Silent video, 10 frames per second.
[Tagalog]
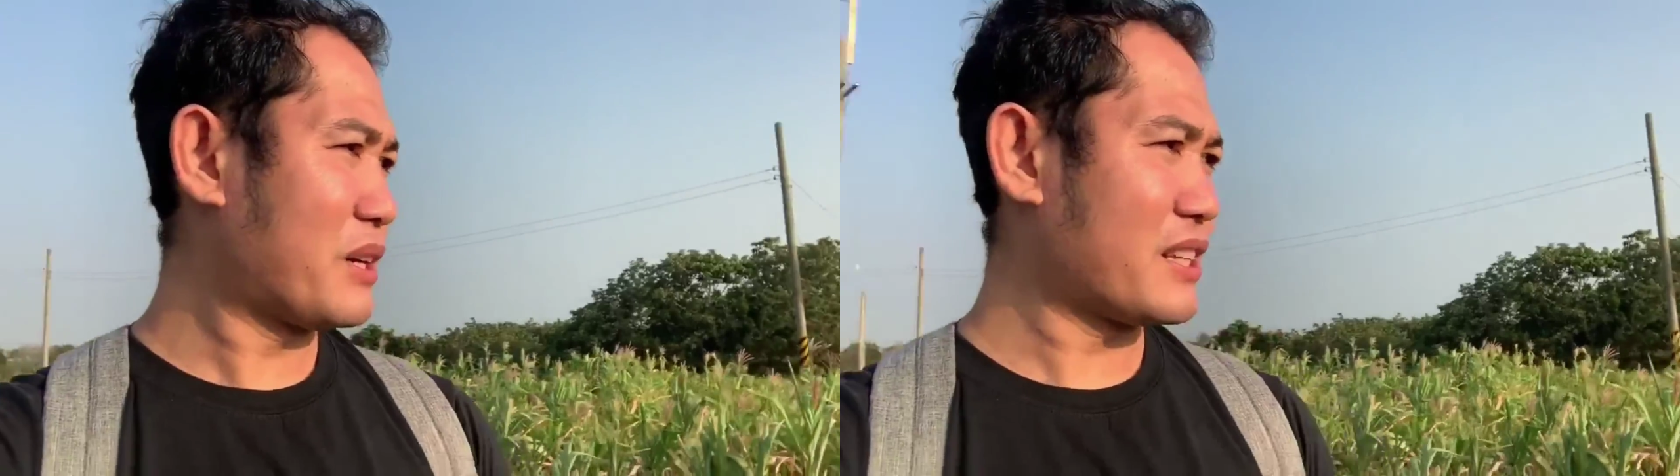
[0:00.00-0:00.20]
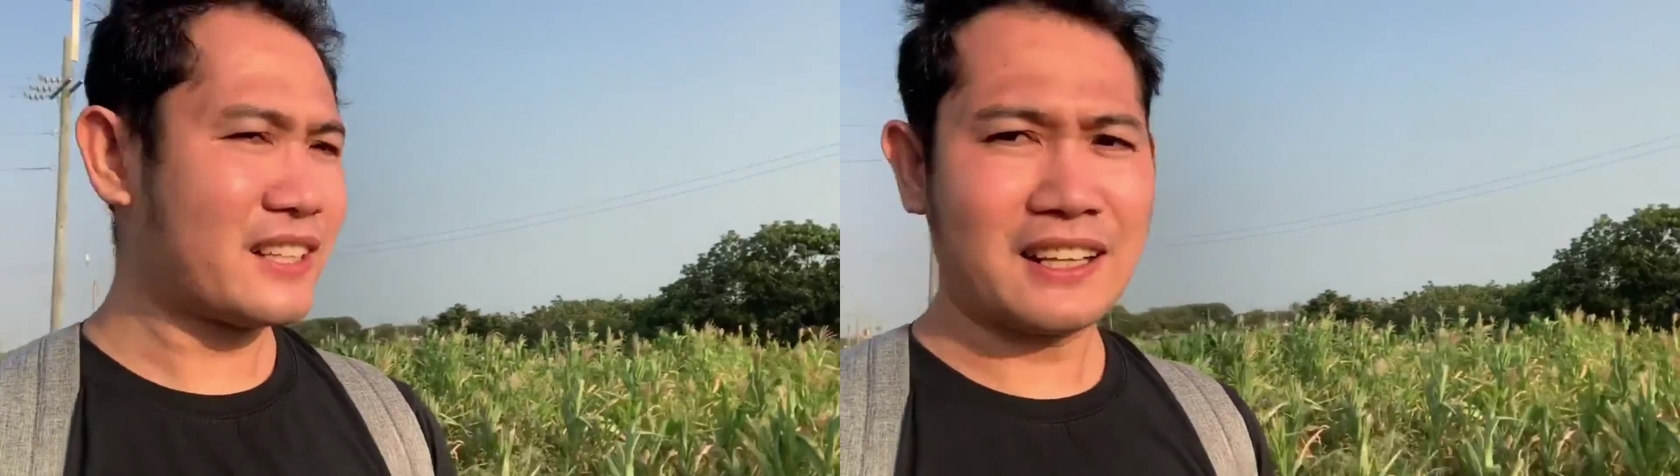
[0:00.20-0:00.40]

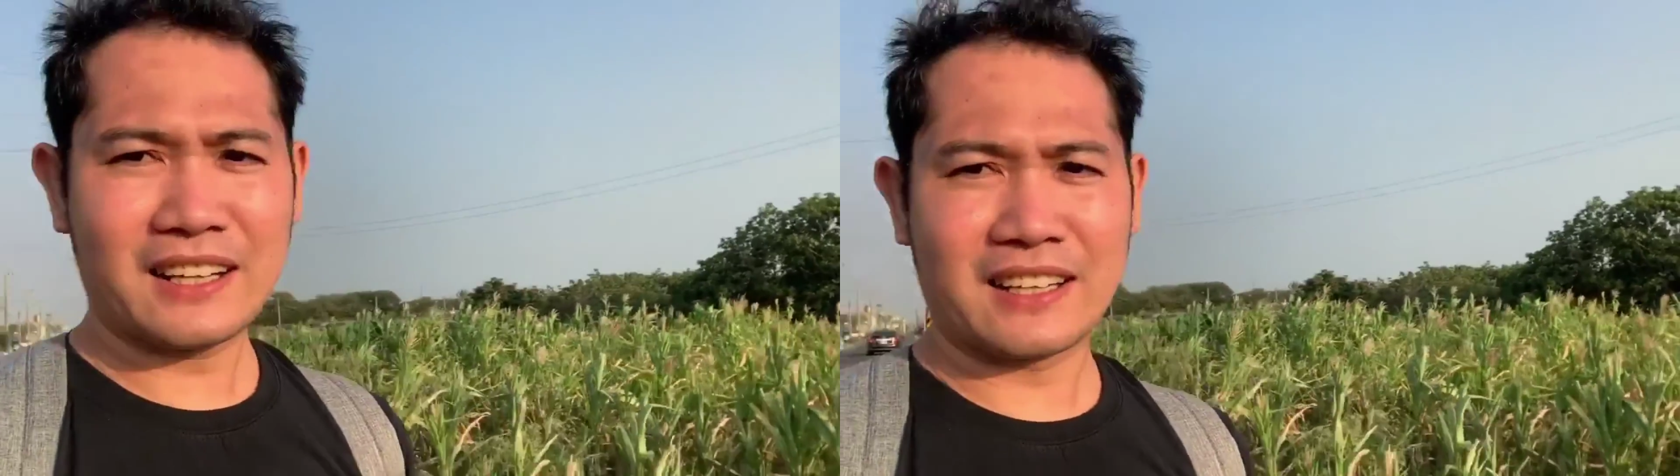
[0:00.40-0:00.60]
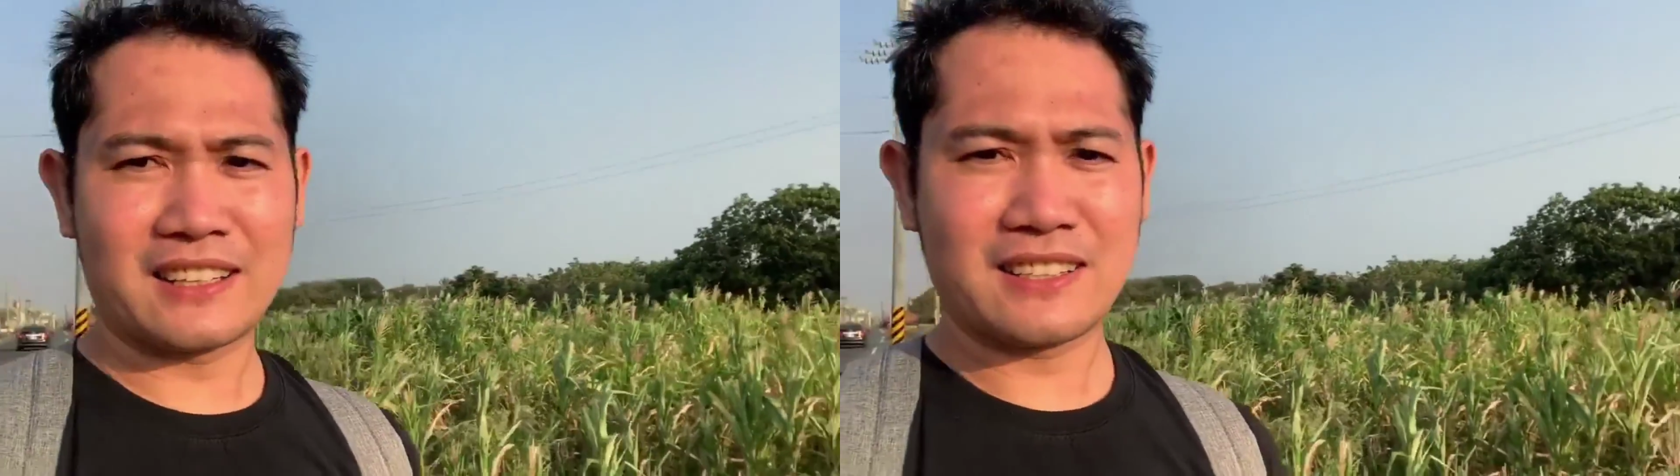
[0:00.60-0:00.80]
mais
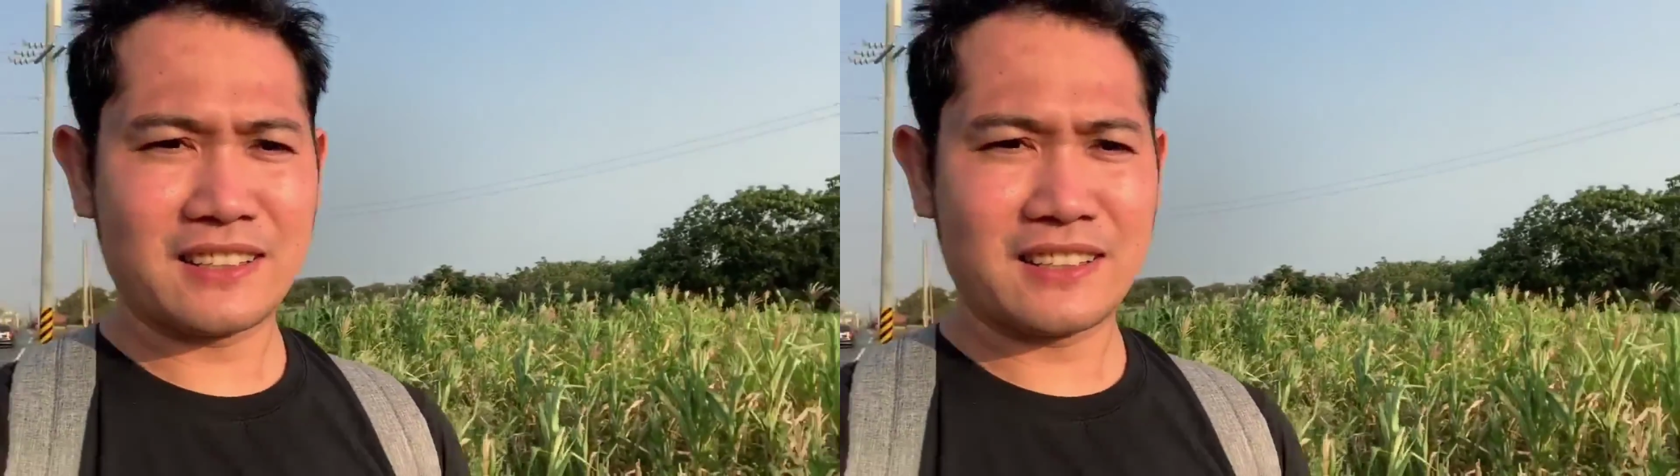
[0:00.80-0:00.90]
nila guys,